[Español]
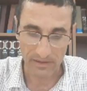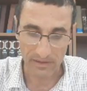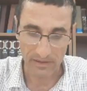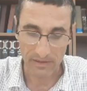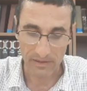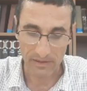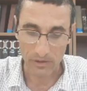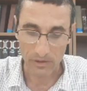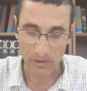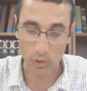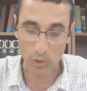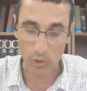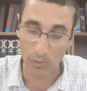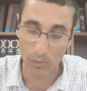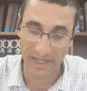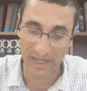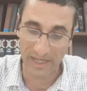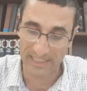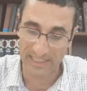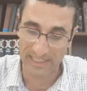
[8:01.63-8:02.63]
Hubo una
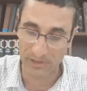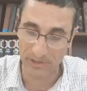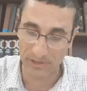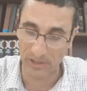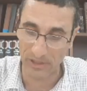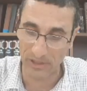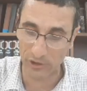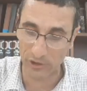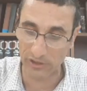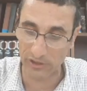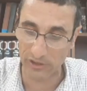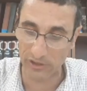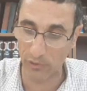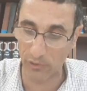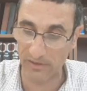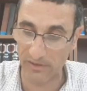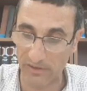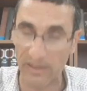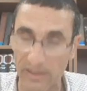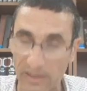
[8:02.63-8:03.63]
excepción a estos esfuerzos,
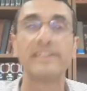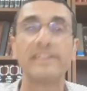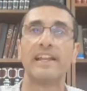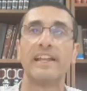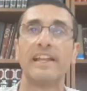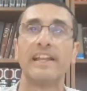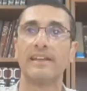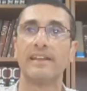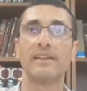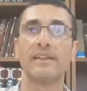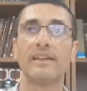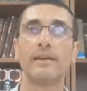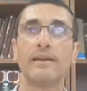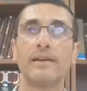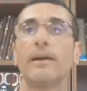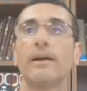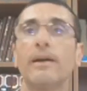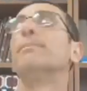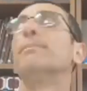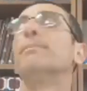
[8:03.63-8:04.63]
¿entienden?
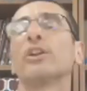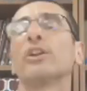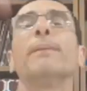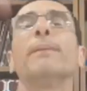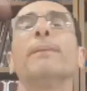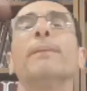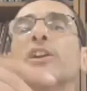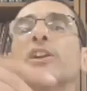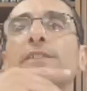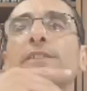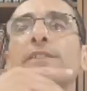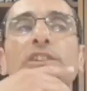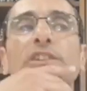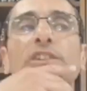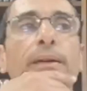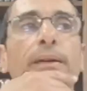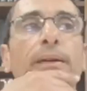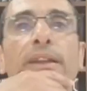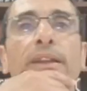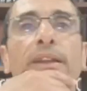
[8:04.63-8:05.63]
¿Por qué? ¿Por qué se esforzaban
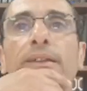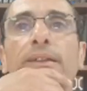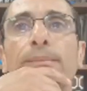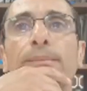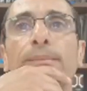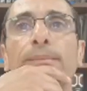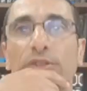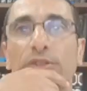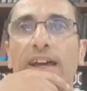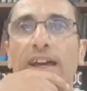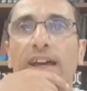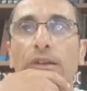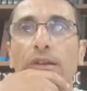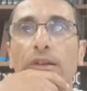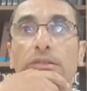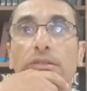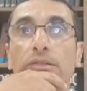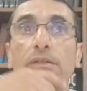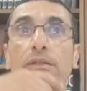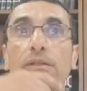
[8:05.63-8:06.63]
por sacarlos?
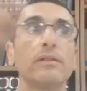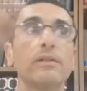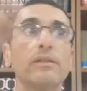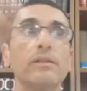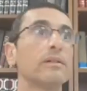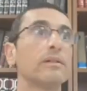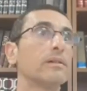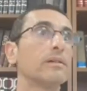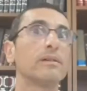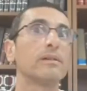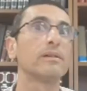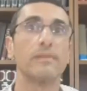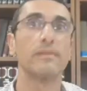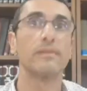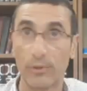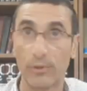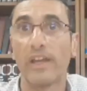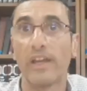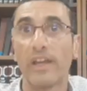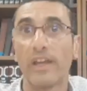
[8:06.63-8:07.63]
¿Por
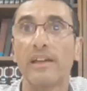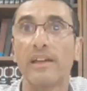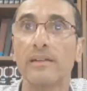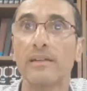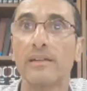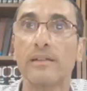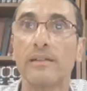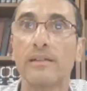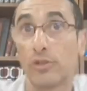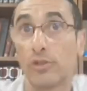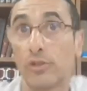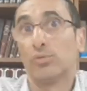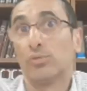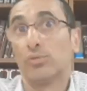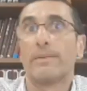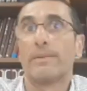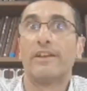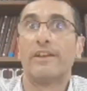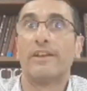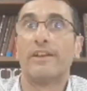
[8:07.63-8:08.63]
qué? Son tus hermanos,
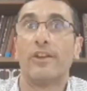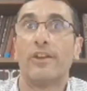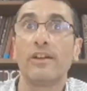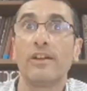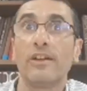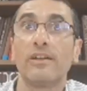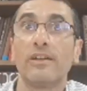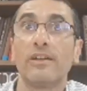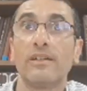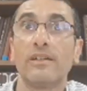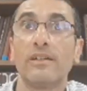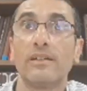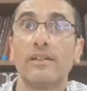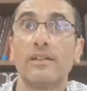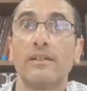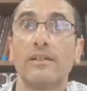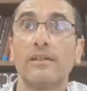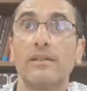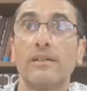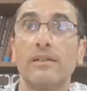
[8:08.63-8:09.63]
¿no?
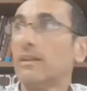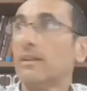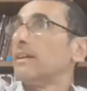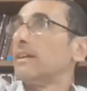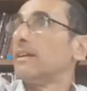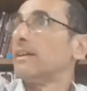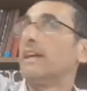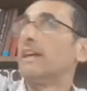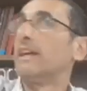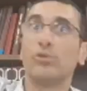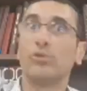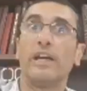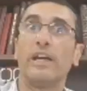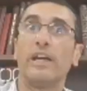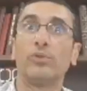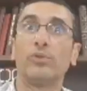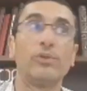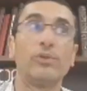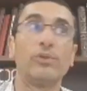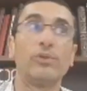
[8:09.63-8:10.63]
Es un, es
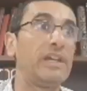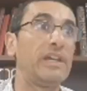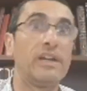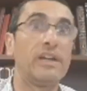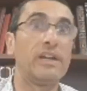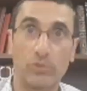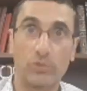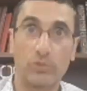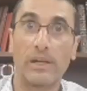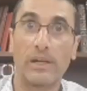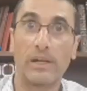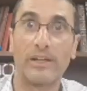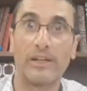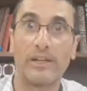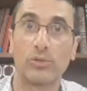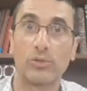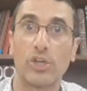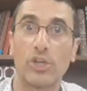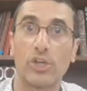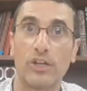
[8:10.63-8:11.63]
yudí, es un hermano tuyo,
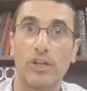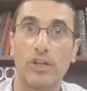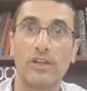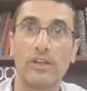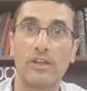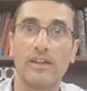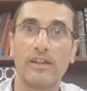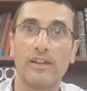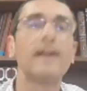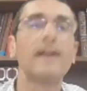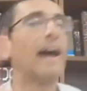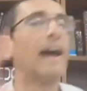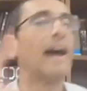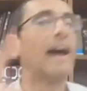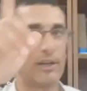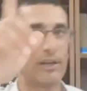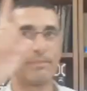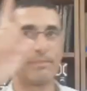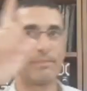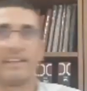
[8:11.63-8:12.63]
¿no? Ahora,
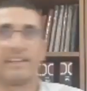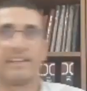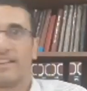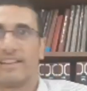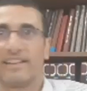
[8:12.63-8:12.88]
presten atención.